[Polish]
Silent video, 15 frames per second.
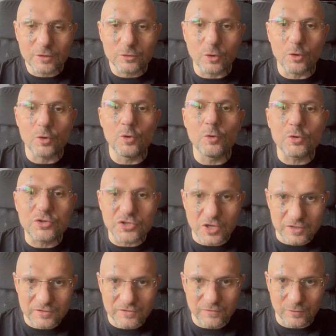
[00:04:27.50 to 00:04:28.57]
To
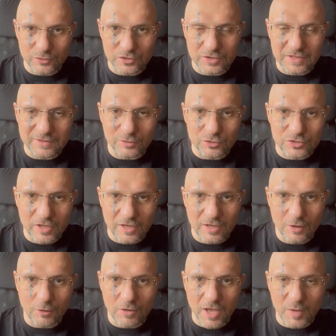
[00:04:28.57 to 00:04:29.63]
ludzie stworzyli coś
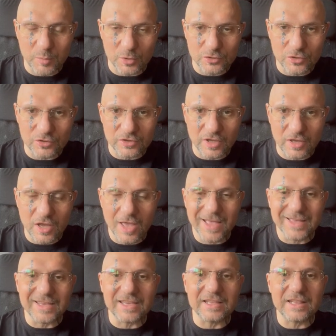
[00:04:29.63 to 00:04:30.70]
takiego jak początek
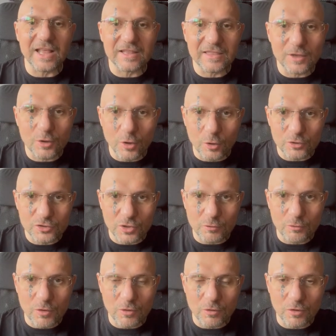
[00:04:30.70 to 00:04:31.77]
i dlatego
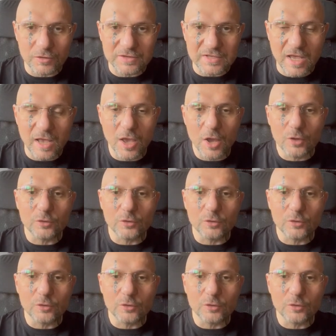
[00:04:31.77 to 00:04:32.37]
oczekują końca.